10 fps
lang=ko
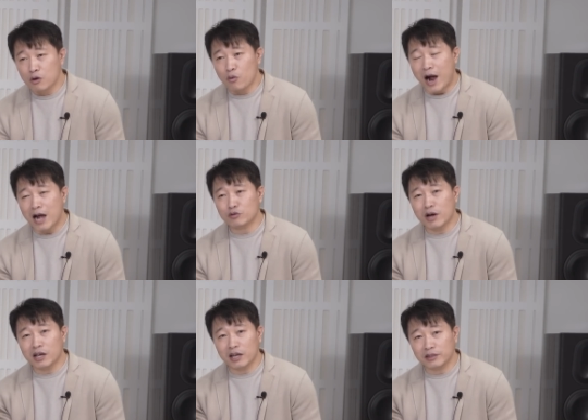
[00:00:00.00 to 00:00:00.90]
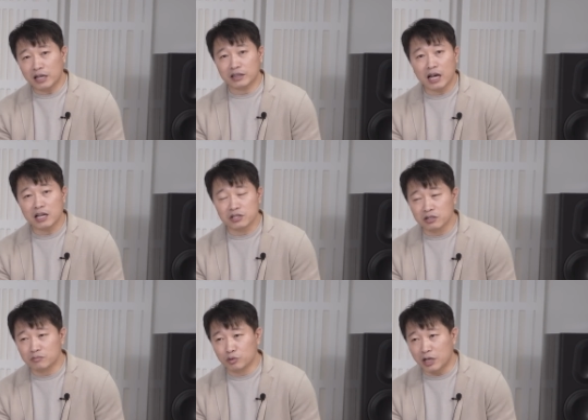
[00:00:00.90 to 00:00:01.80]
과도하게 딱딱한
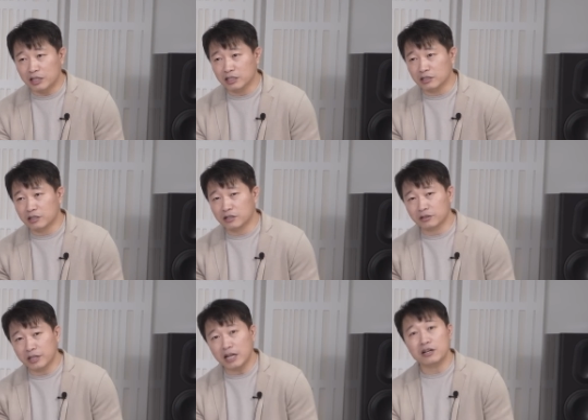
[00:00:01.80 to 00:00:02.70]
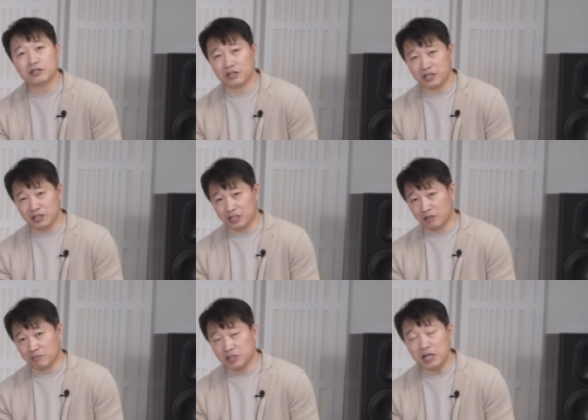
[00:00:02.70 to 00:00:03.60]
저음보다는 그런 탄력적인
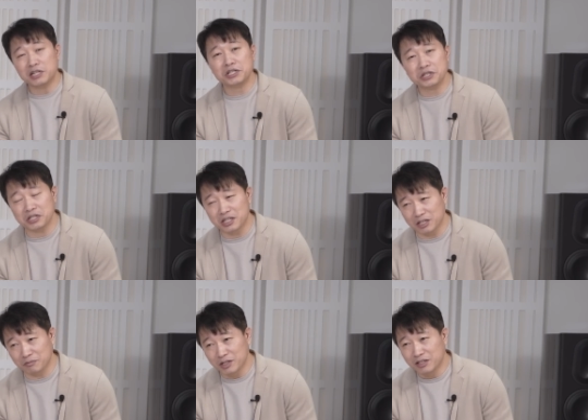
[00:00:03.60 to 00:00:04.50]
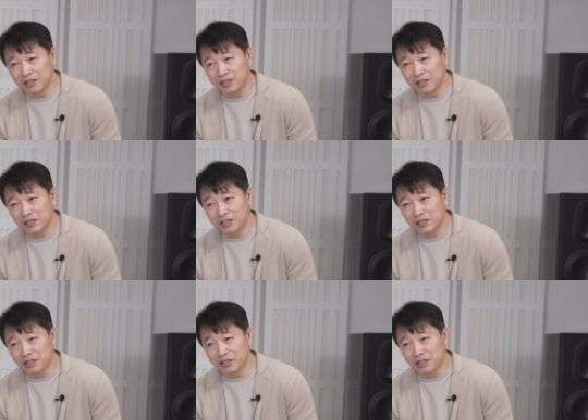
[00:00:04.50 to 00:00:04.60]
느낌, 찰진 느낌,